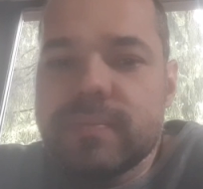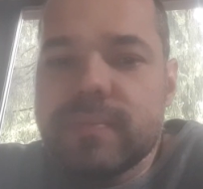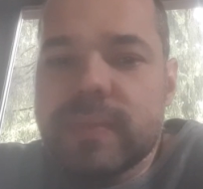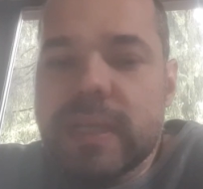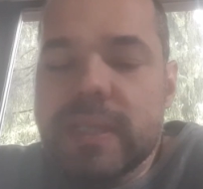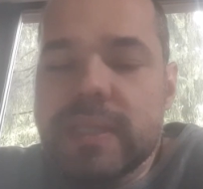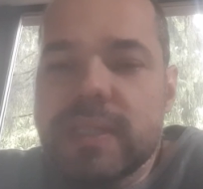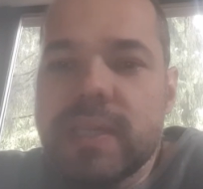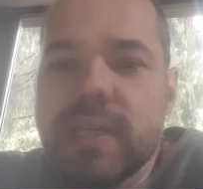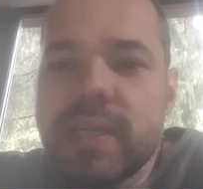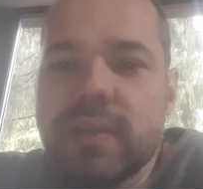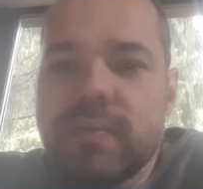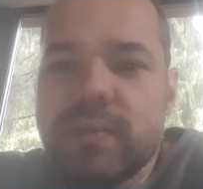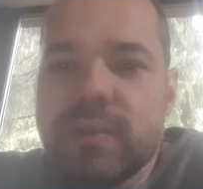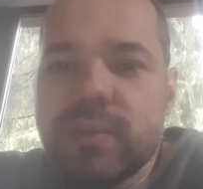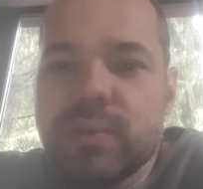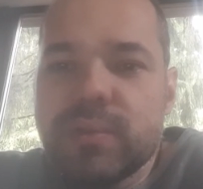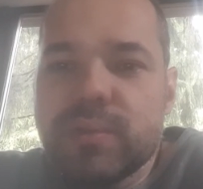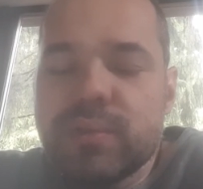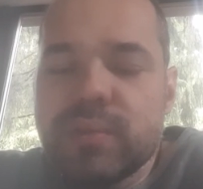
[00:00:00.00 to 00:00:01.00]

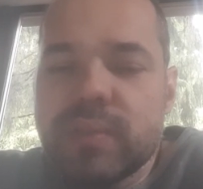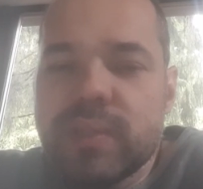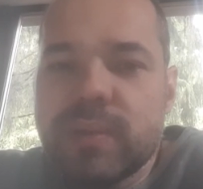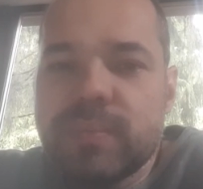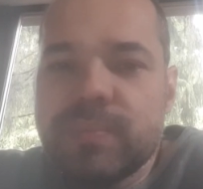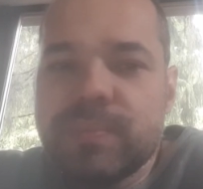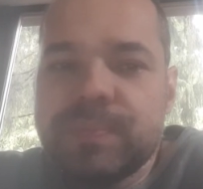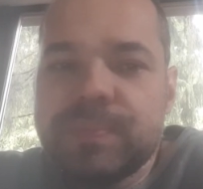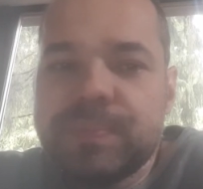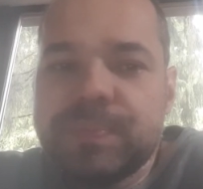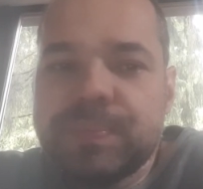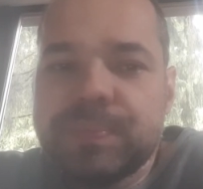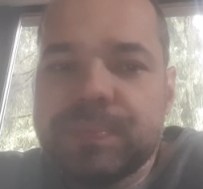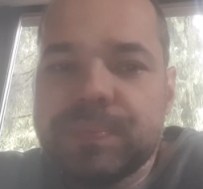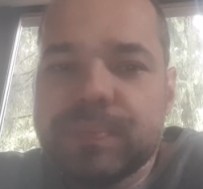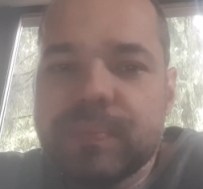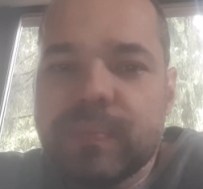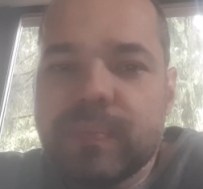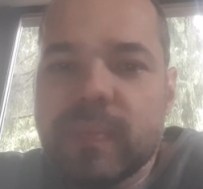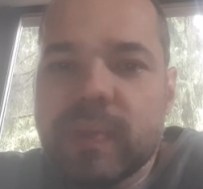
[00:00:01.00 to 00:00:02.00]
оценивая то, что нам
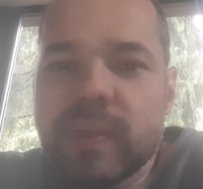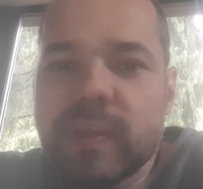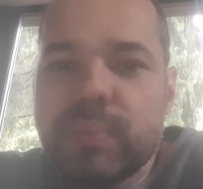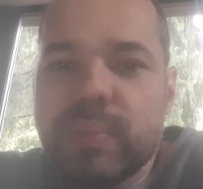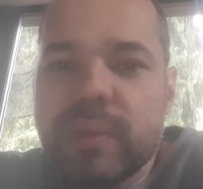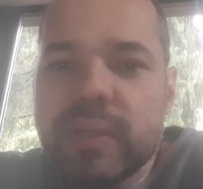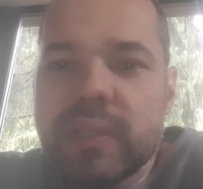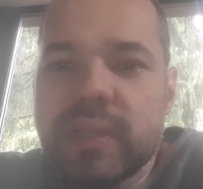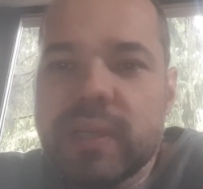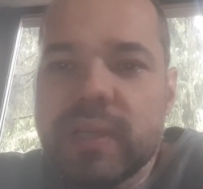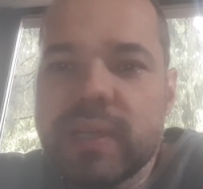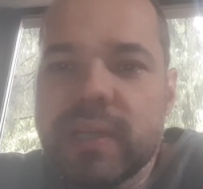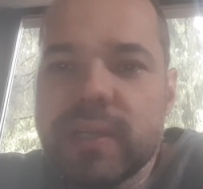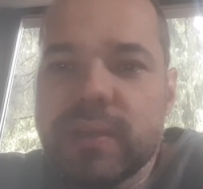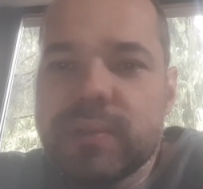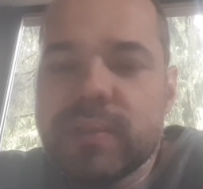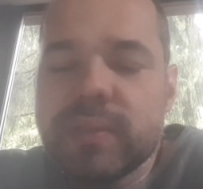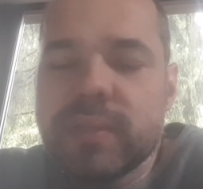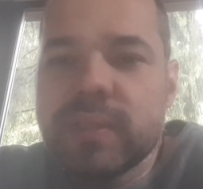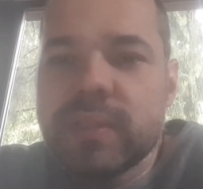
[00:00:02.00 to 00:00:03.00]
э,
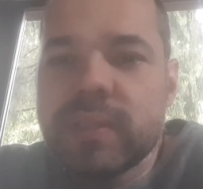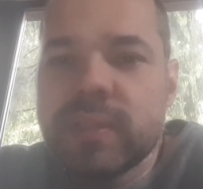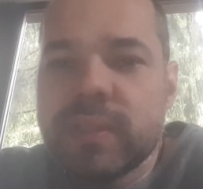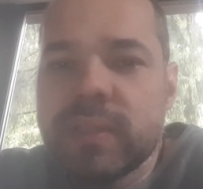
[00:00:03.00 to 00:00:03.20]
предлагают